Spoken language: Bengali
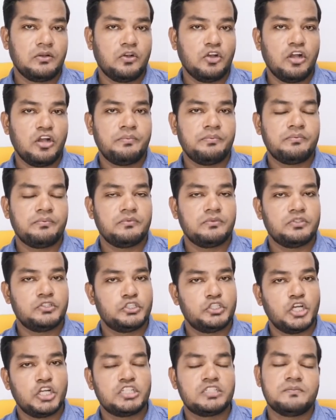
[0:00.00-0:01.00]
গভ
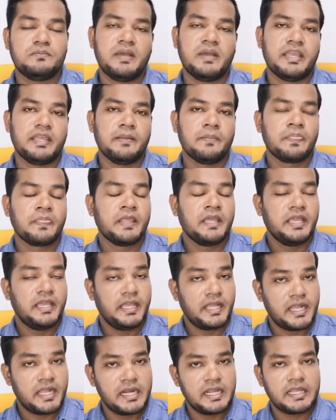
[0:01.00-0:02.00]
ডট মাই
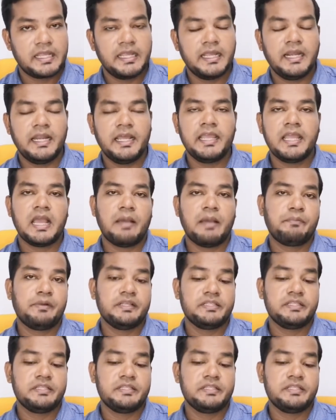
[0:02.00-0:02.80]
এখানে গেলেই আপনি